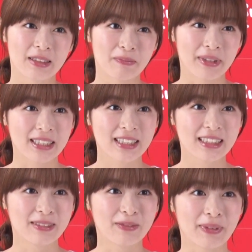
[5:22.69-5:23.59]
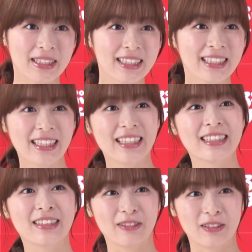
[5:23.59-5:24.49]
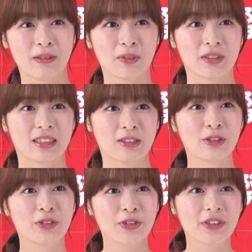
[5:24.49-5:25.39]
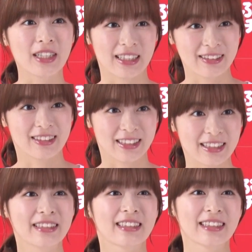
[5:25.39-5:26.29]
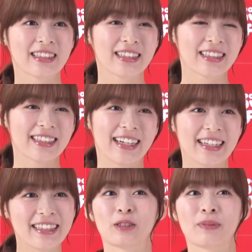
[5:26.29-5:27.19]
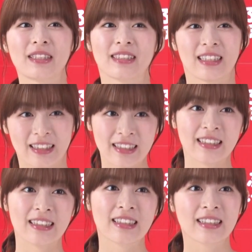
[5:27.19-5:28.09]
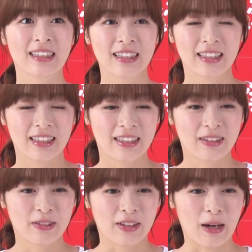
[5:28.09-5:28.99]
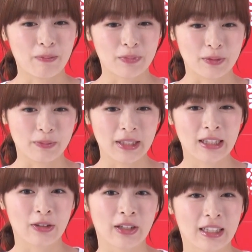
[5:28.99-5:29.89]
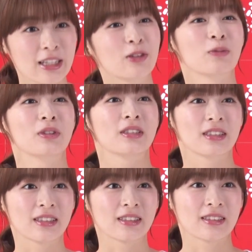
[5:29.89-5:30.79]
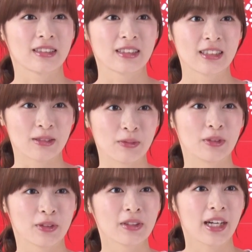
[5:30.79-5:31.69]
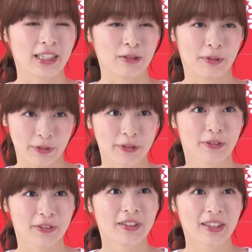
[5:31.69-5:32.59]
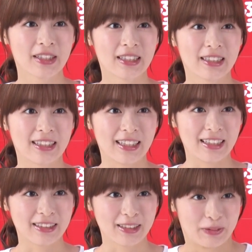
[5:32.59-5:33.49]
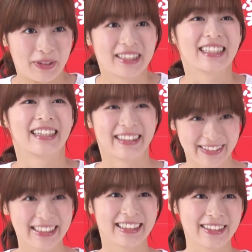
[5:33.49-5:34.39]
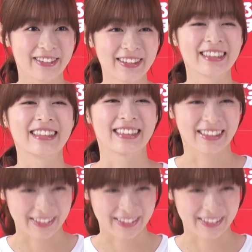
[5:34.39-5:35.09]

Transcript: 待ち待ちきれなさの気持ち、空腹感っていうんですかがスパイスなんで、はっぷん待った方がいいなと思いつつ、いつもはちびょうで済ましちゃいますね。美味しいんです